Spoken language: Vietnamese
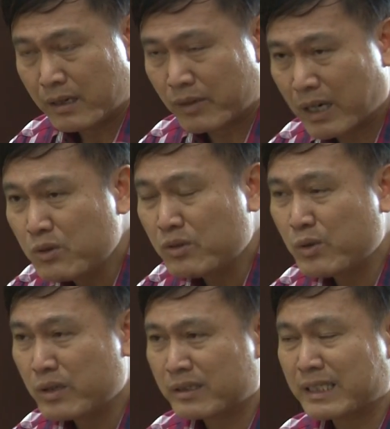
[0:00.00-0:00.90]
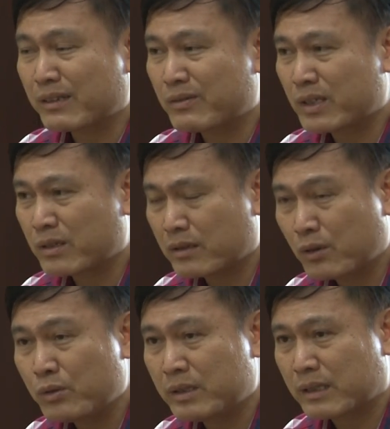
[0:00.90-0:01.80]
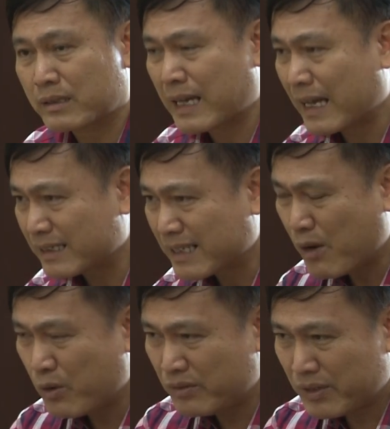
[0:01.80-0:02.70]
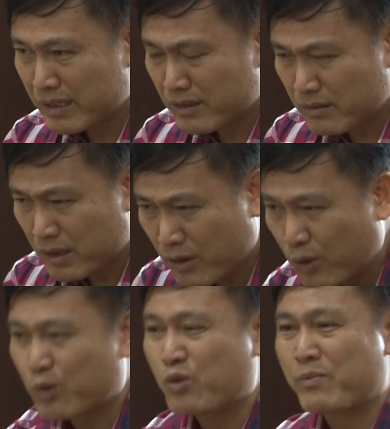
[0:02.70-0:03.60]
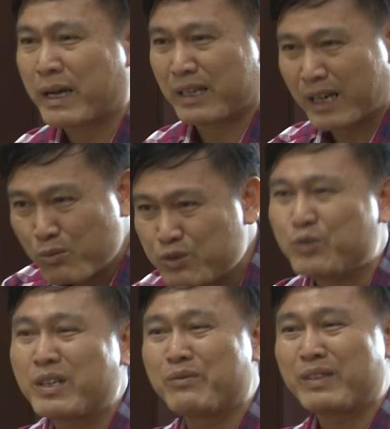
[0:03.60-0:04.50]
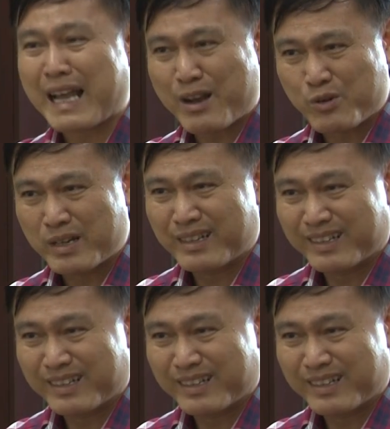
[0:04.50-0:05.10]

và luôn luôn trách với tôi rằng tại sao huấn luyện viên nội của mày không chịu đến với tao